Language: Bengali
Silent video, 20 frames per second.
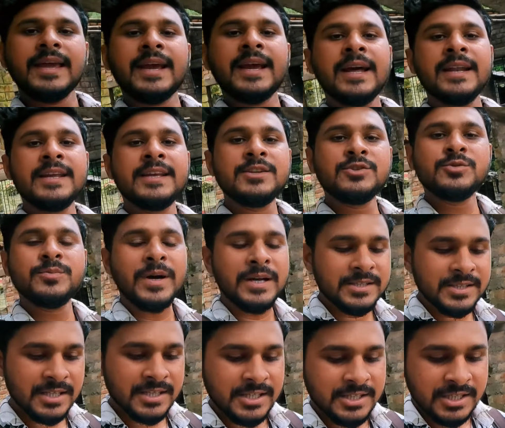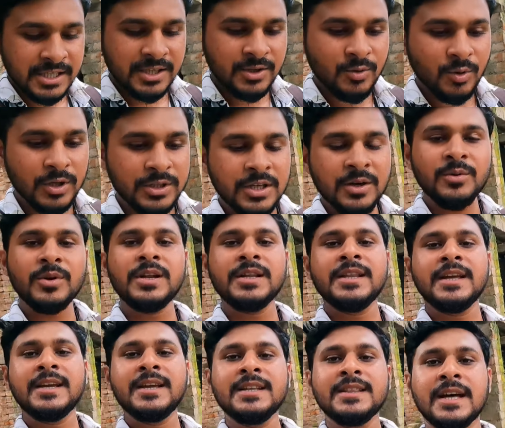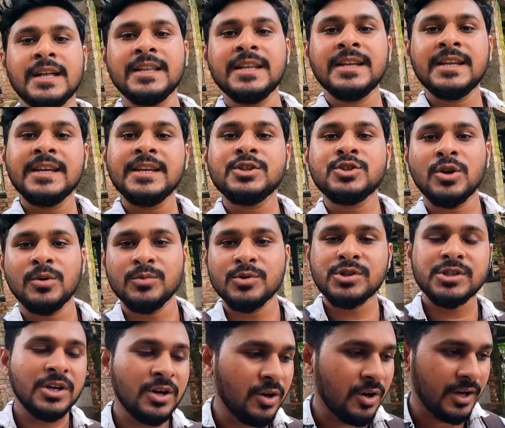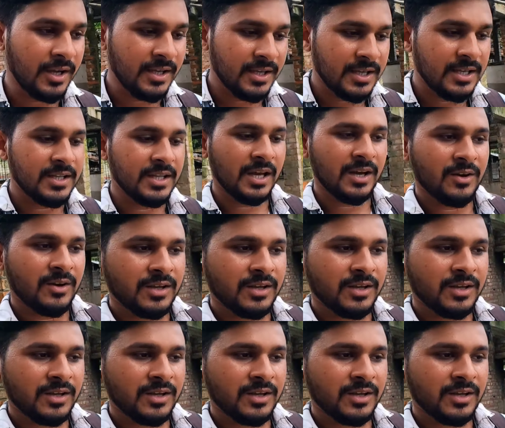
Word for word: এখানে কিছু বাচ্চাদের সাথে কথা বলে দেখি তাদের কি সমস্যা হয় কি না